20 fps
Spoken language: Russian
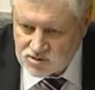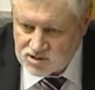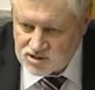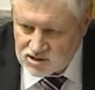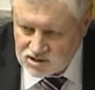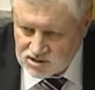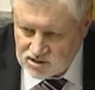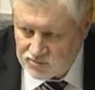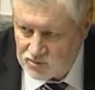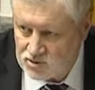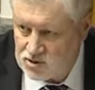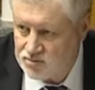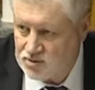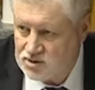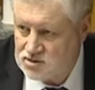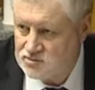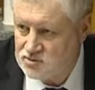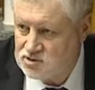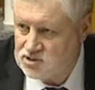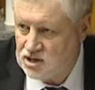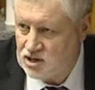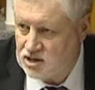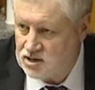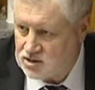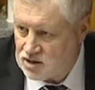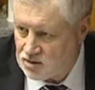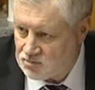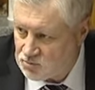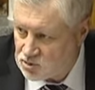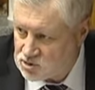Руководитель
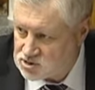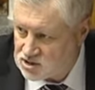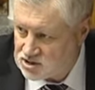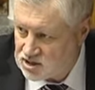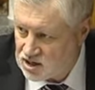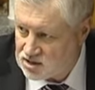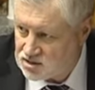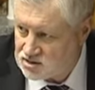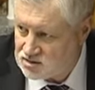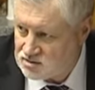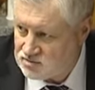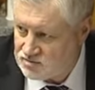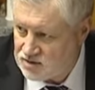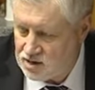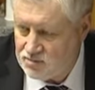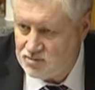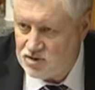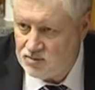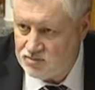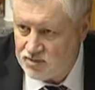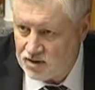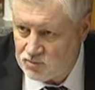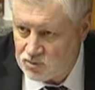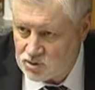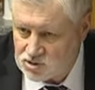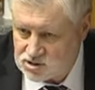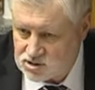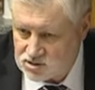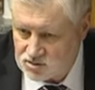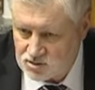фракции «Справедливая Россия» в
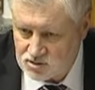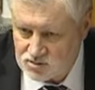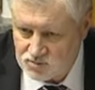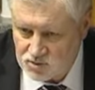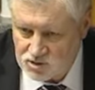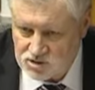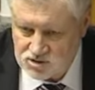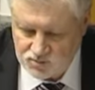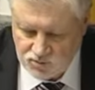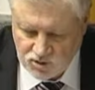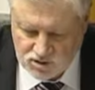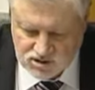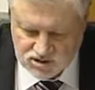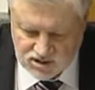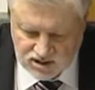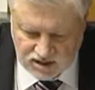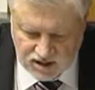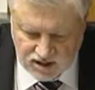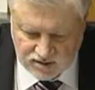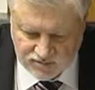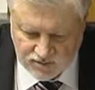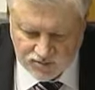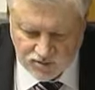Государственной Думе Сергей